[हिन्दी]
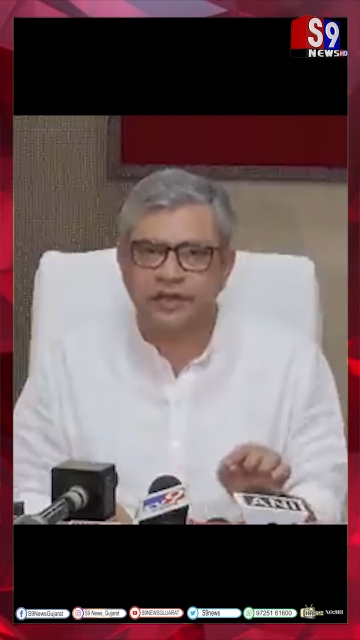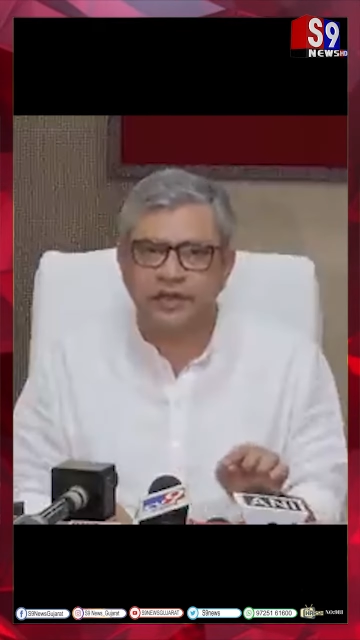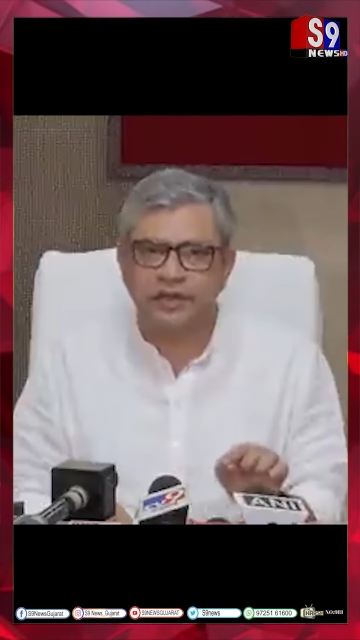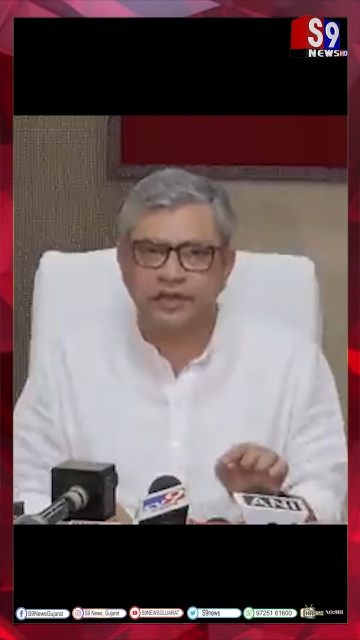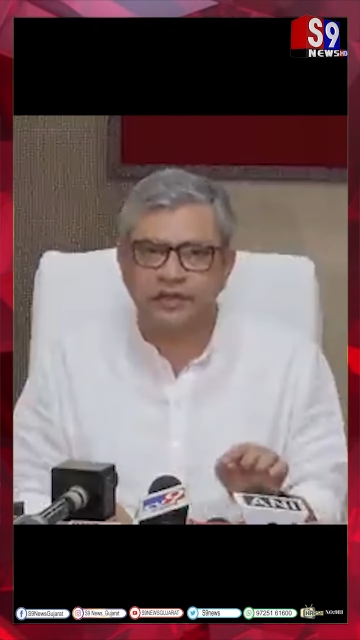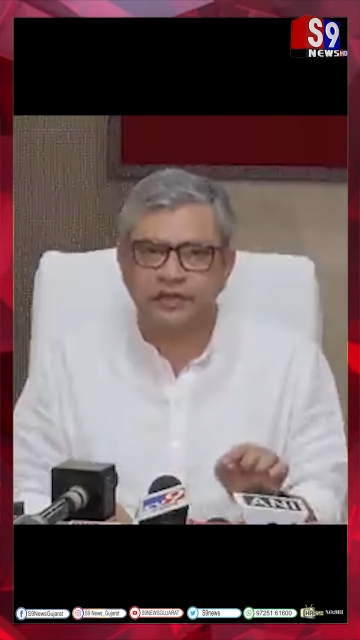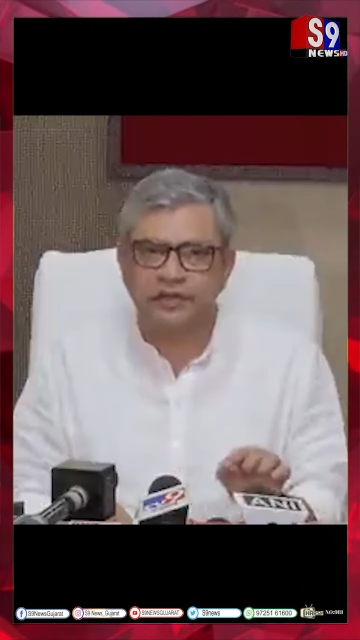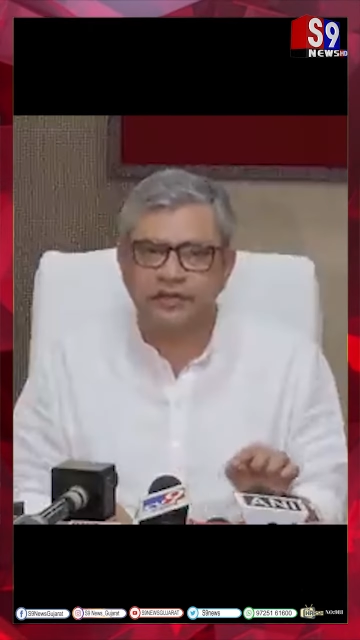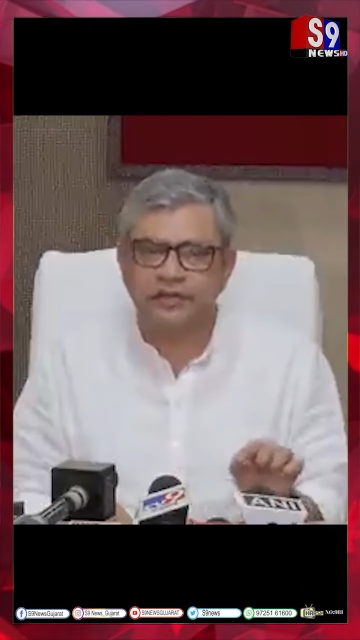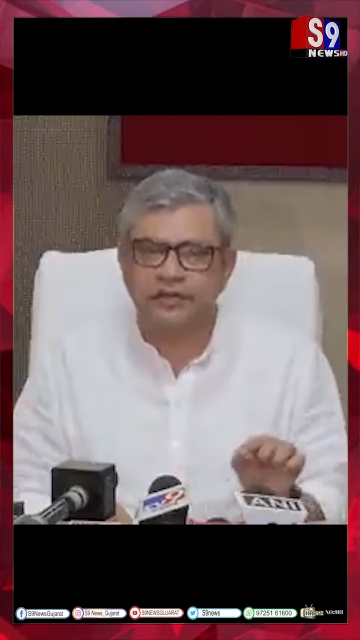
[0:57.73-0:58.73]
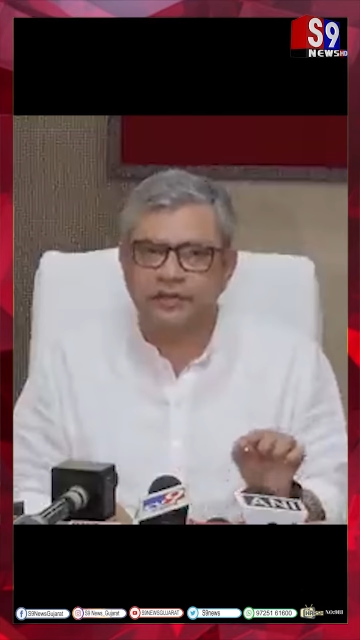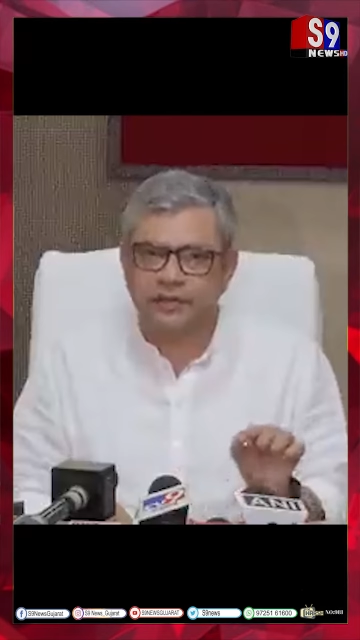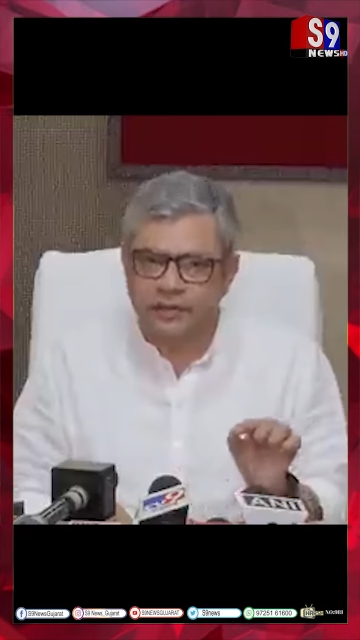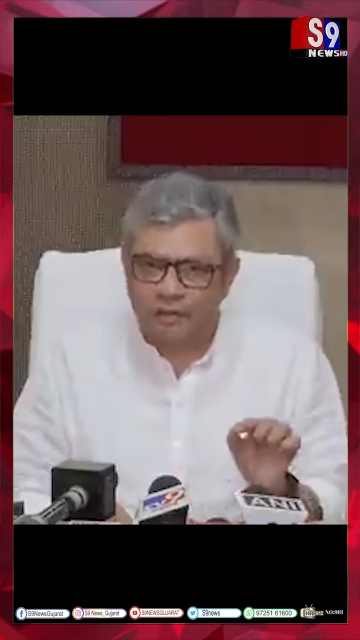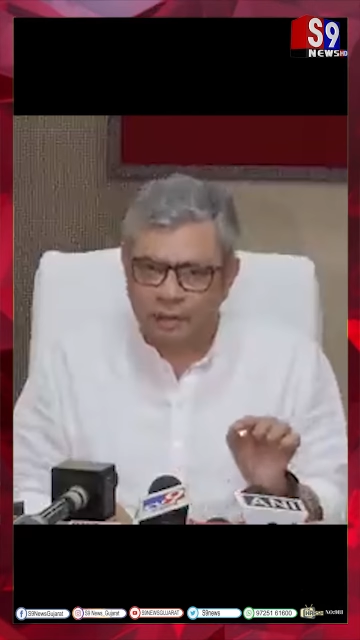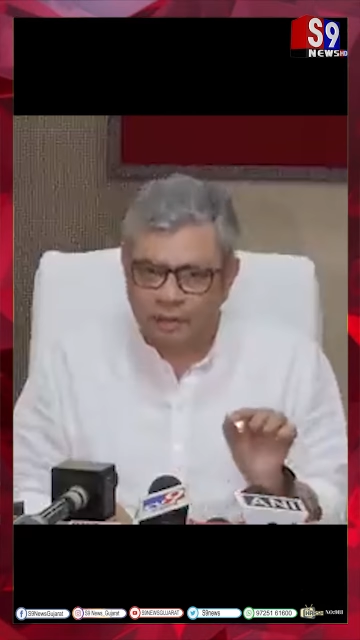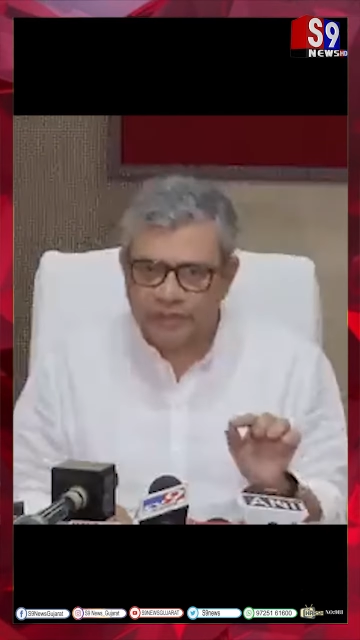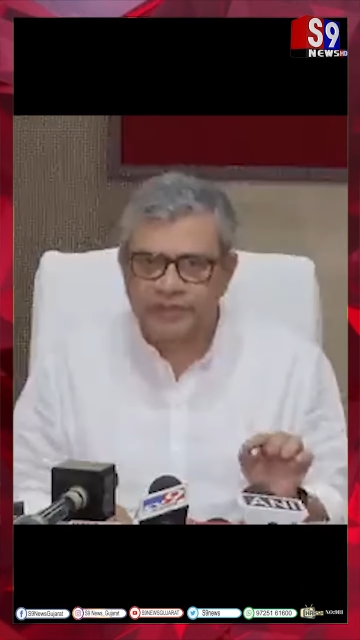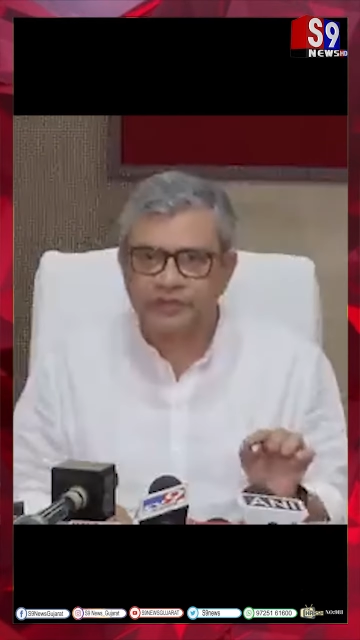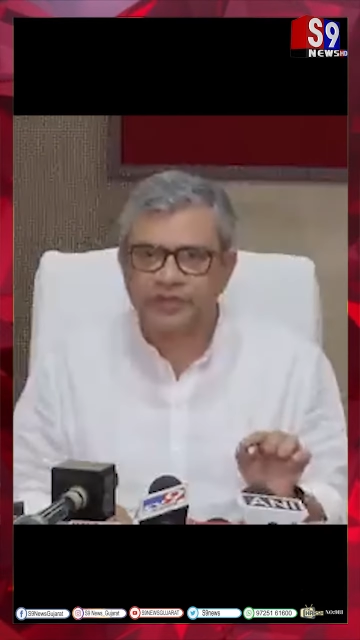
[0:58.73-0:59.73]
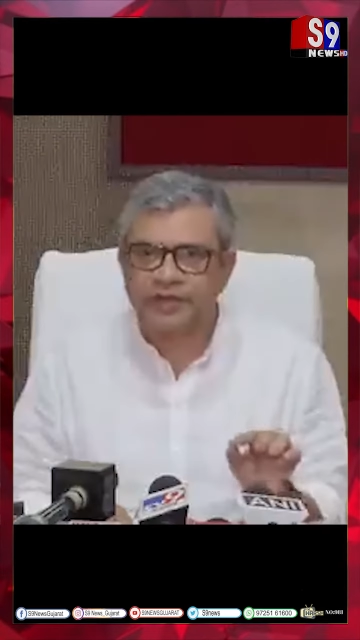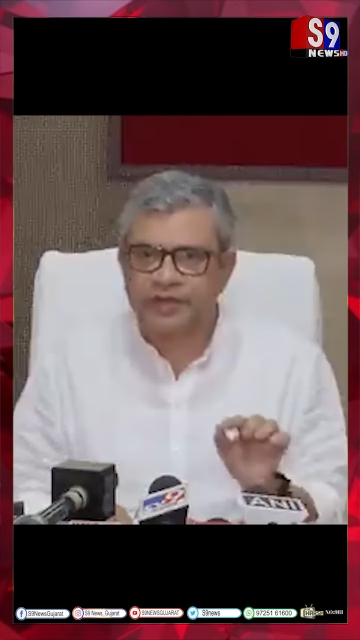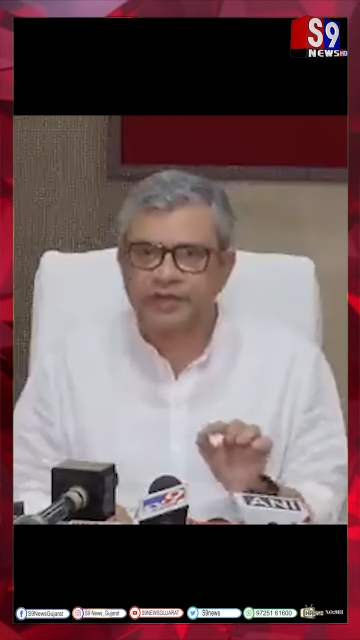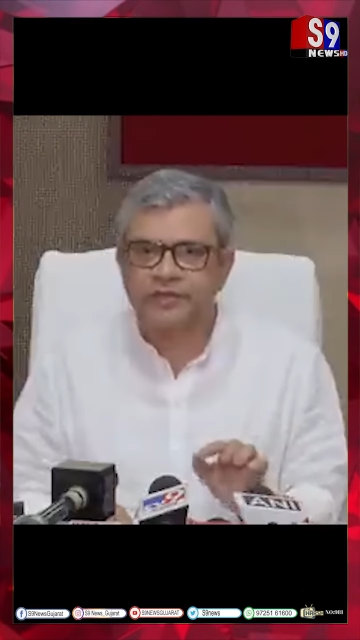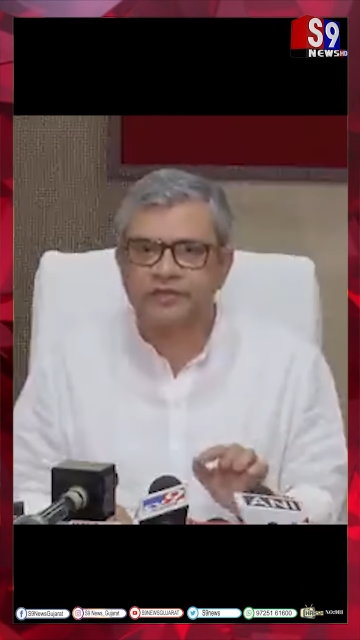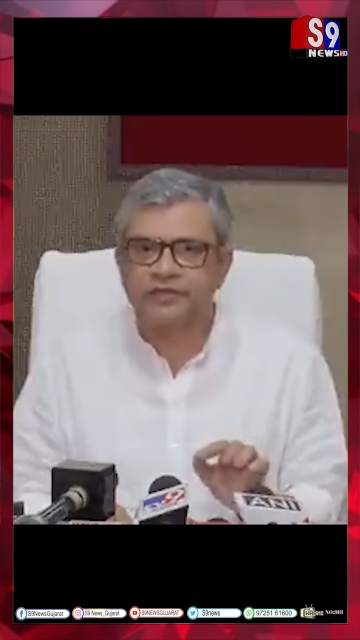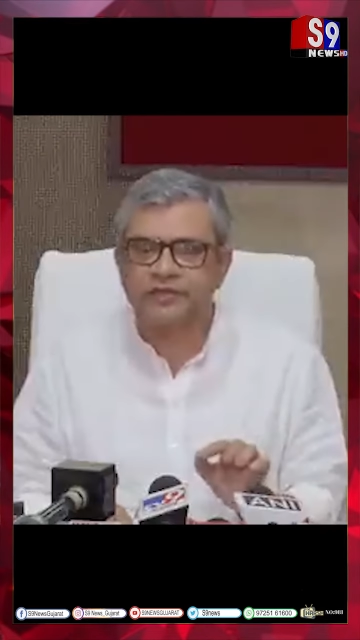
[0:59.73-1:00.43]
का कंपल्सिव क्रिटिक्स